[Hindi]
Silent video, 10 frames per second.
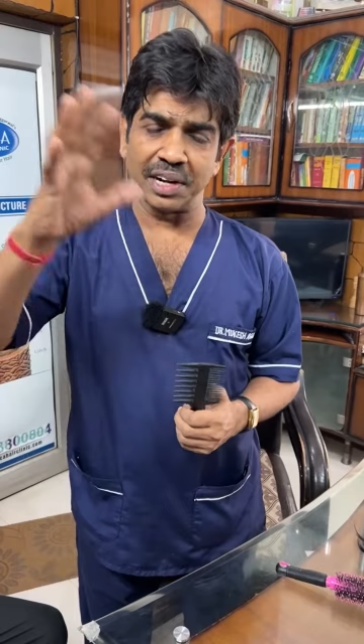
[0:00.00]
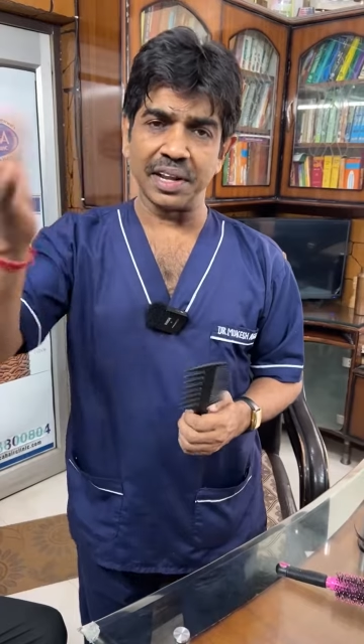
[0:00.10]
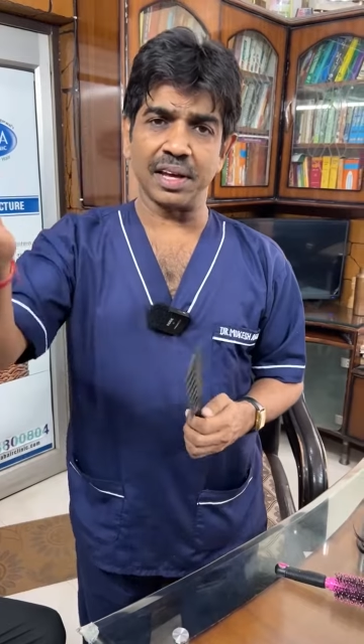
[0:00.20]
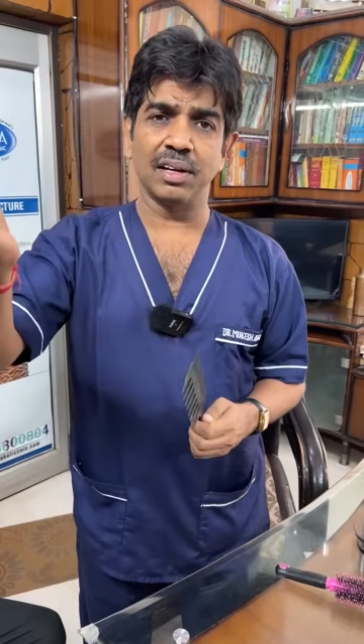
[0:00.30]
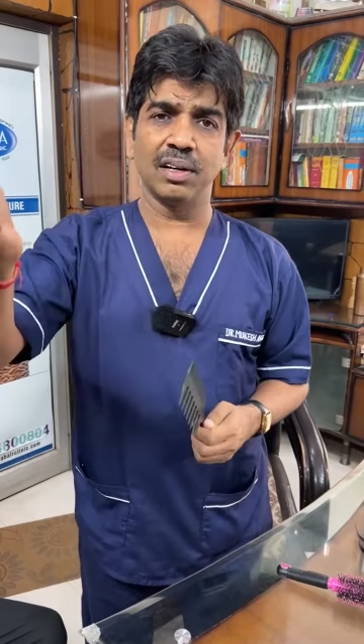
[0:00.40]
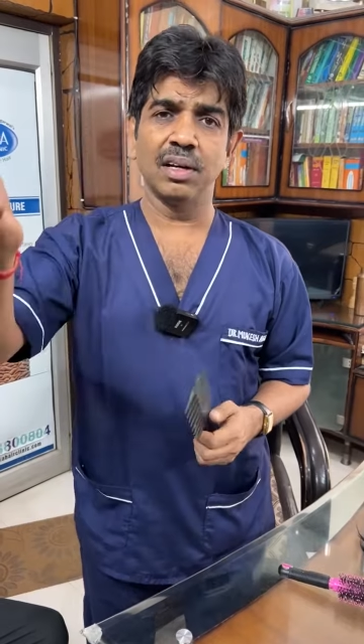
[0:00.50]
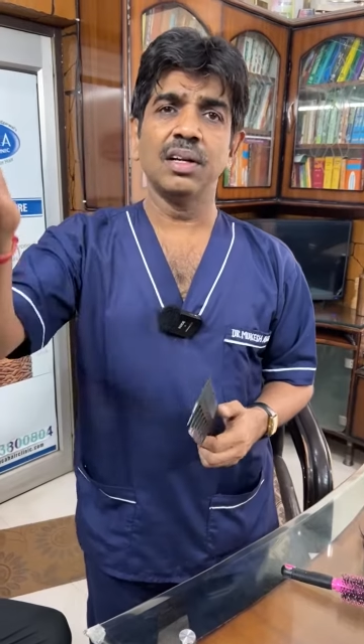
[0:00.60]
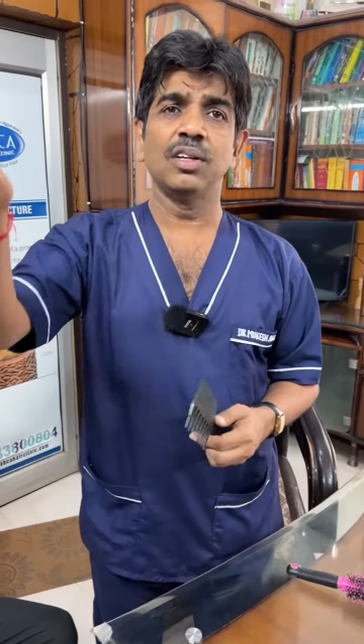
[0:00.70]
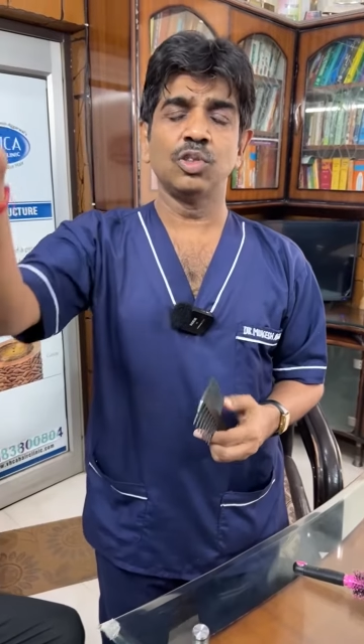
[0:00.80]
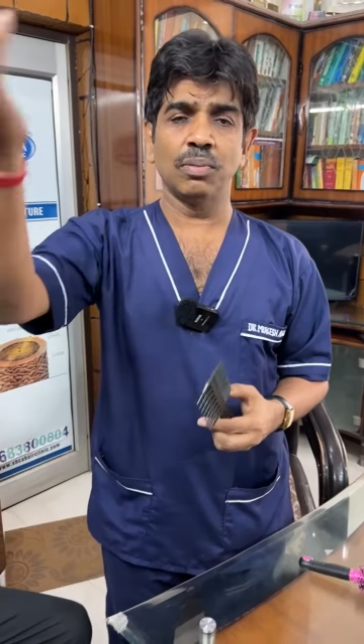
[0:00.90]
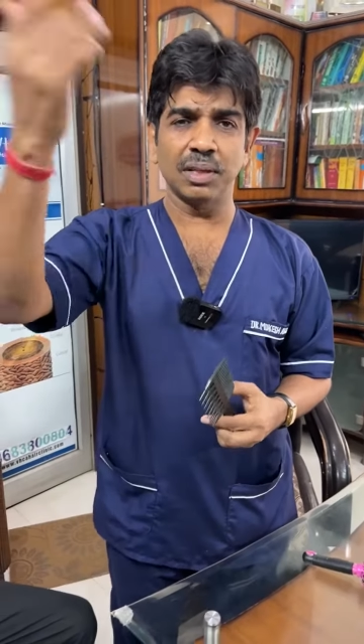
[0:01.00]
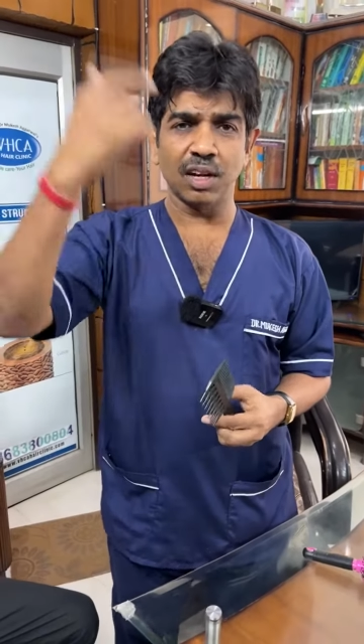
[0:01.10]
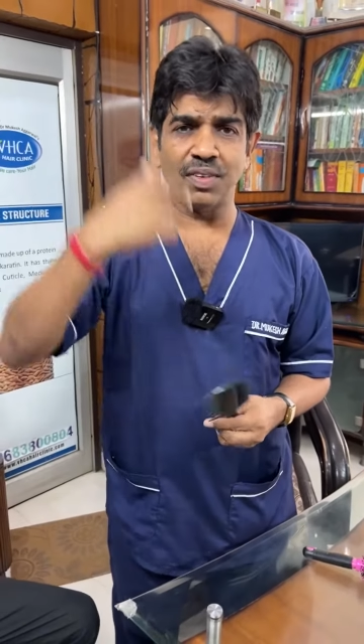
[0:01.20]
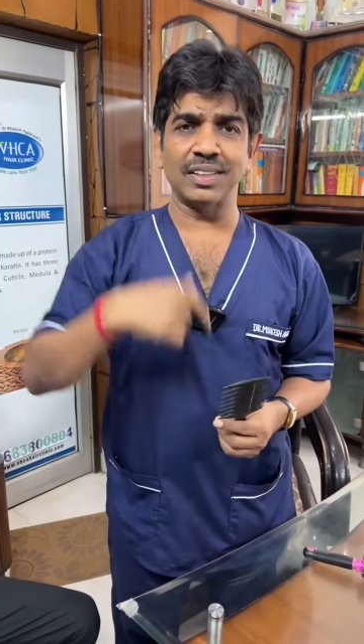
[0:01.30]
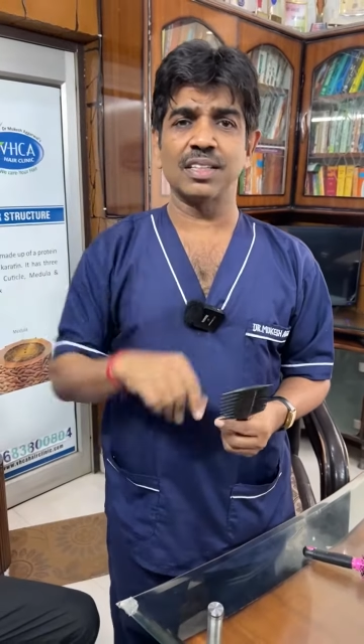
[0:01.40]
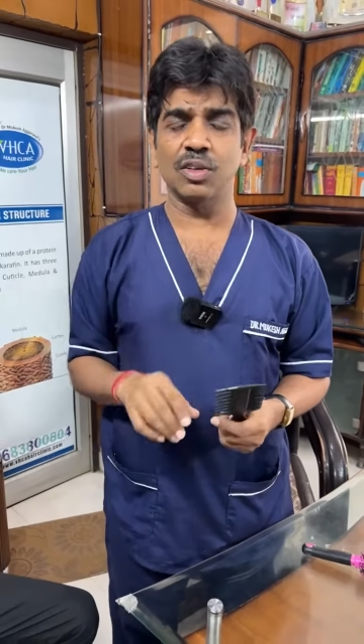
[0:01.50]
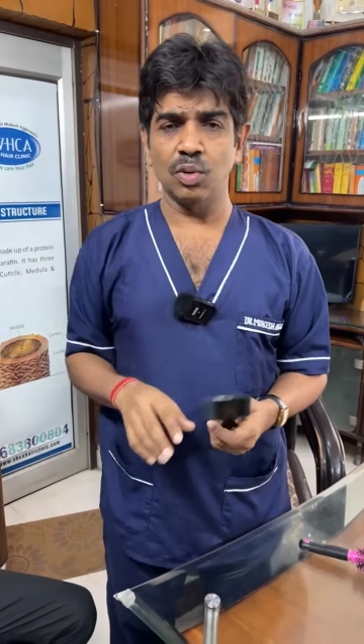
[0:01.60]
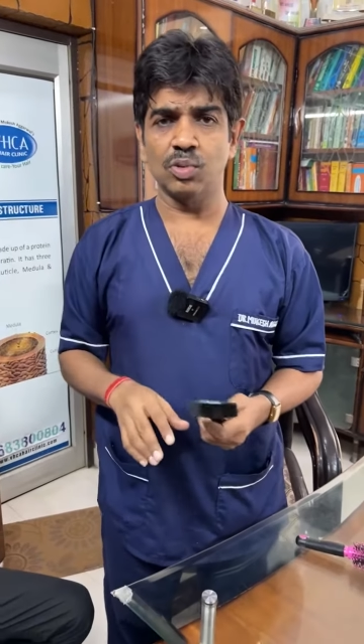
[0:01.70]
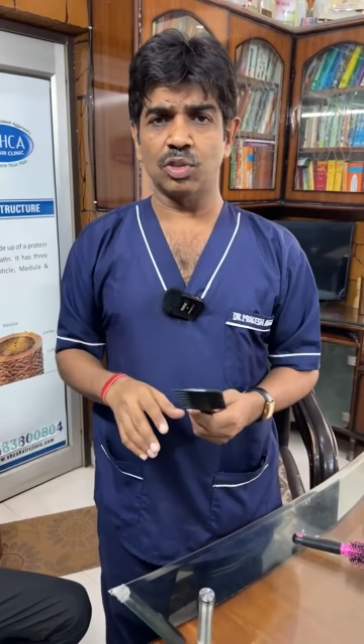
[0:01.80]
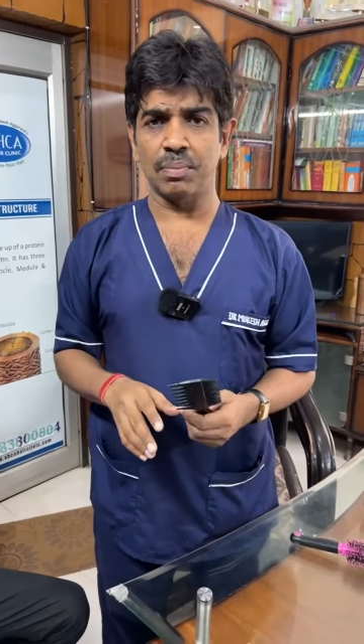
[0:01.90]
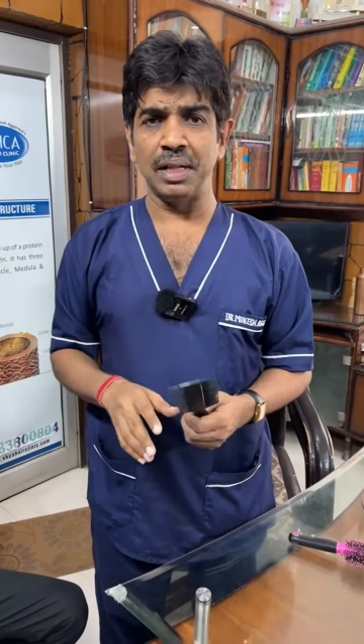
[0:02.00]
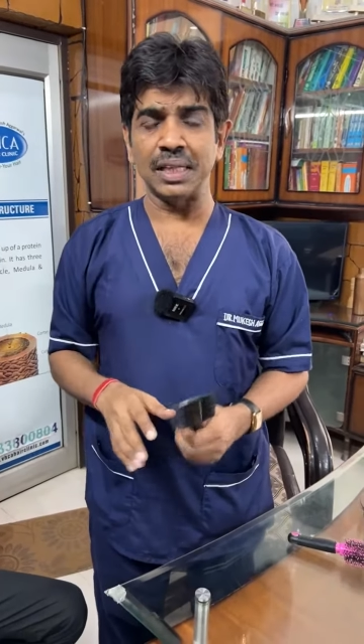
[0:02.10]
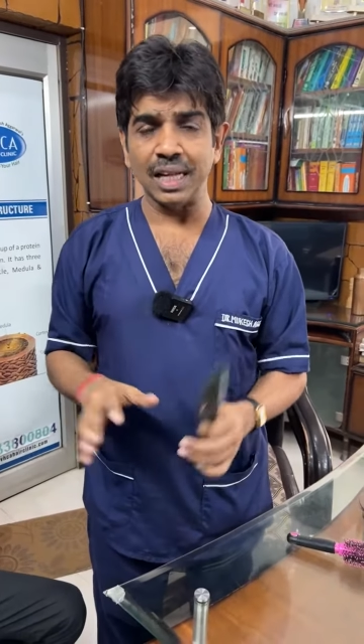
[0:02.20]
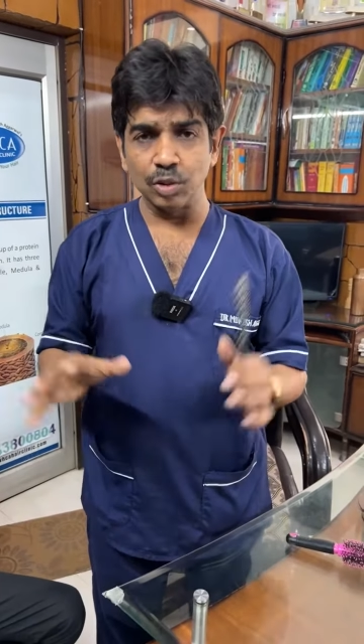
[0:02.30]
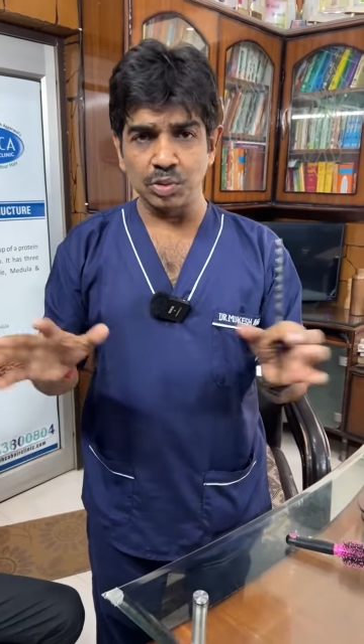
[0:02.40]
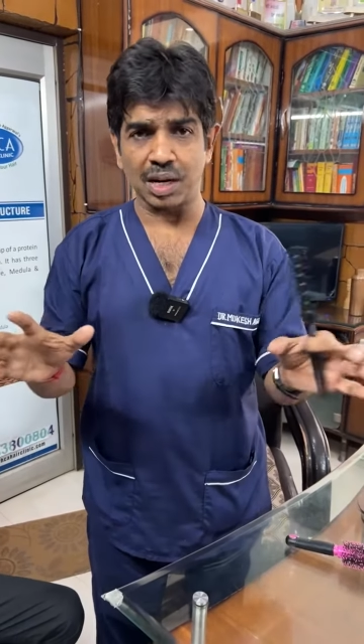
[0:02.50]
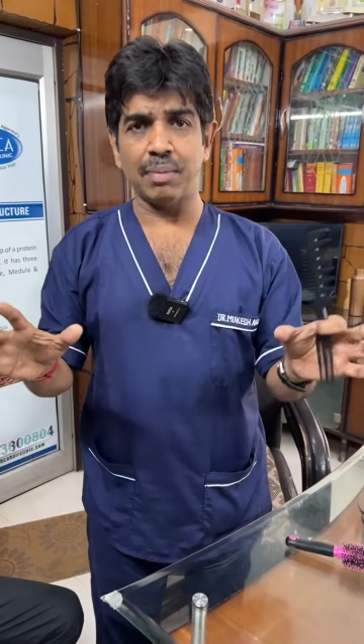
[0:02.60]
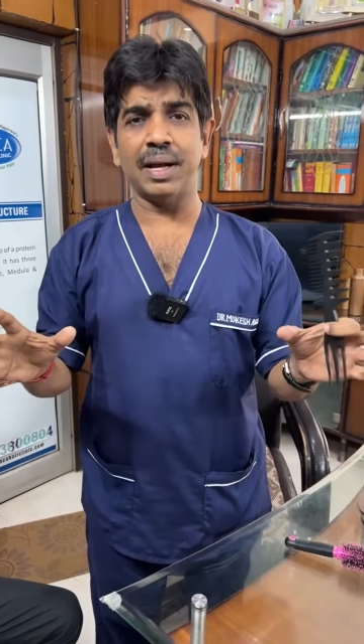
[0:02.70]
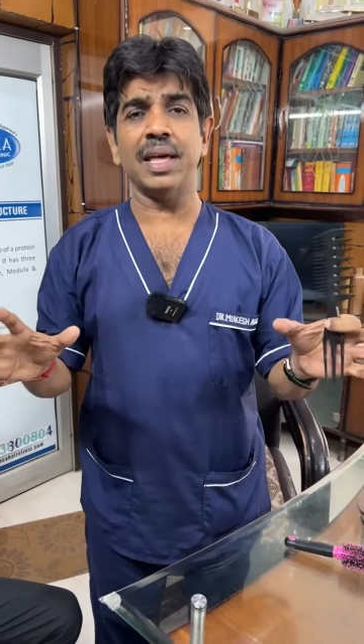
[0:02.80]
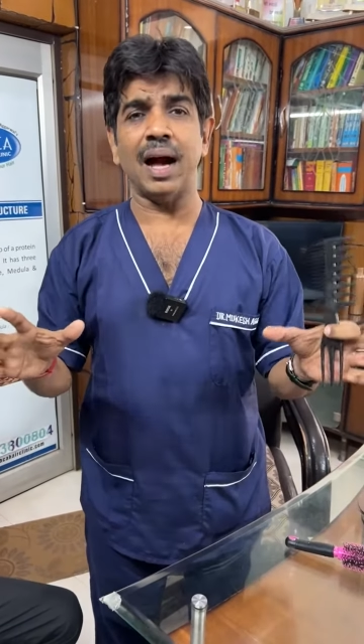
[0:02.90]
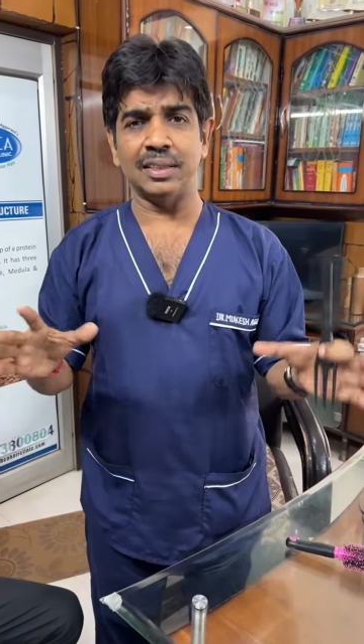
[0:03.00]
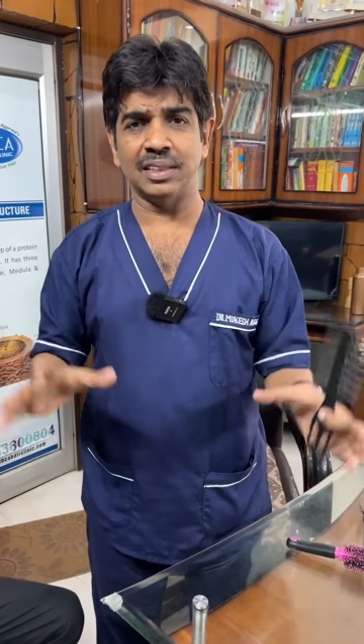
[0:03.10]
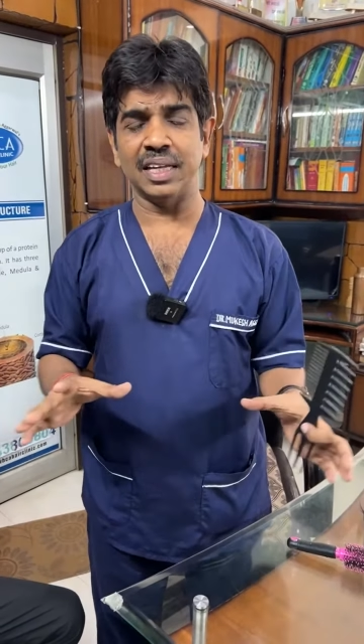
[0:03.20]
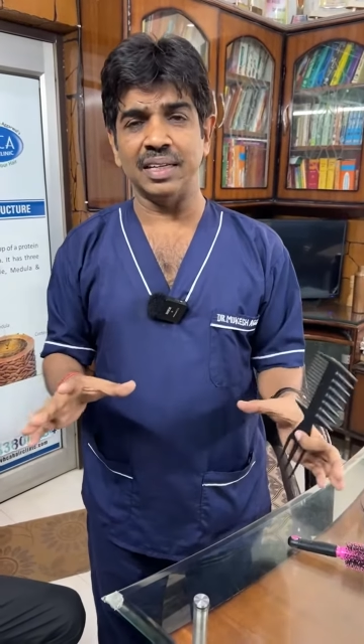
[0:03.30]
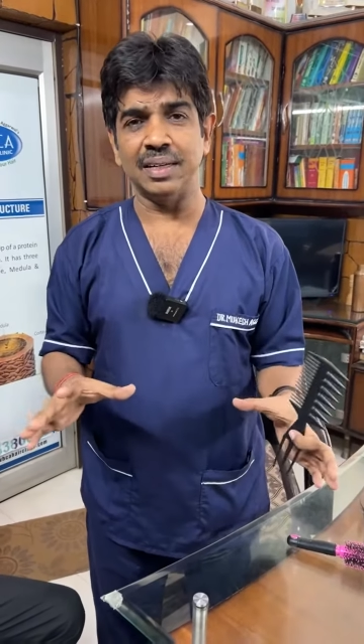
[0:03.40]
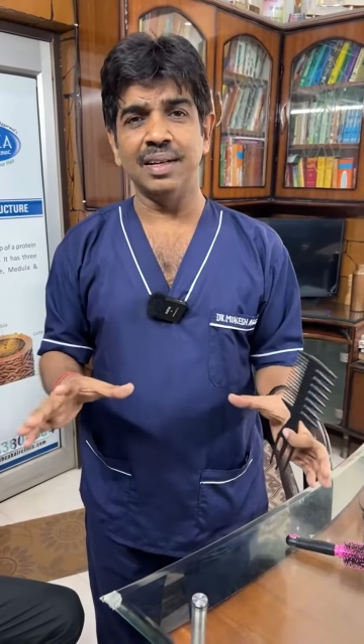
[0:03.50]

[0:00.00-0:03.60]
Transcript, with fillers: पहले तो सबसे पहला जो कारण है वो है जेनेटिक